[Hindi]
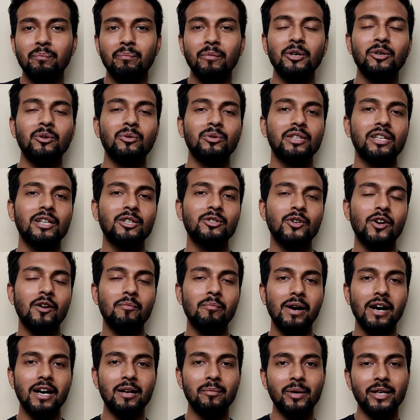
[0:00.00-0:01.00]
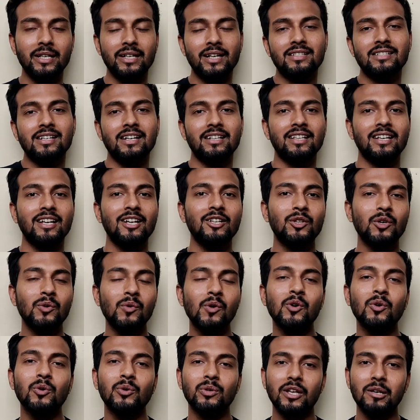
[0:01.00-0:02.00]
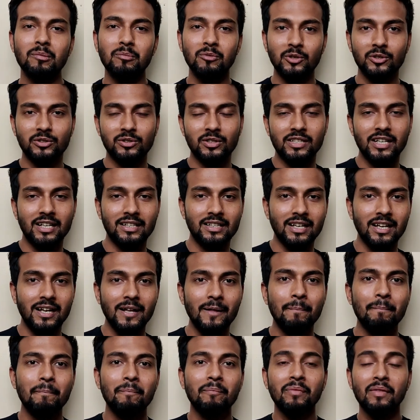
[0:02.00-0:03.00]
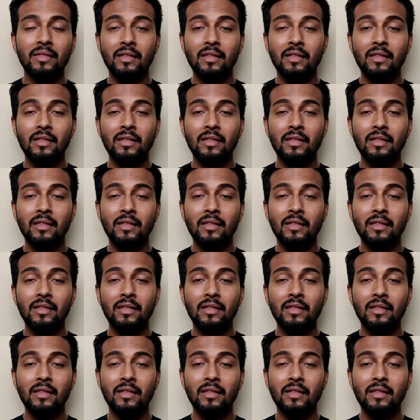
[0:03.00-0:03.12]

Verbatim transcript: शिपमेंट होती है जो आप बाहर भेजना चाहते हैं तो वो कुरियर मोड से जाता है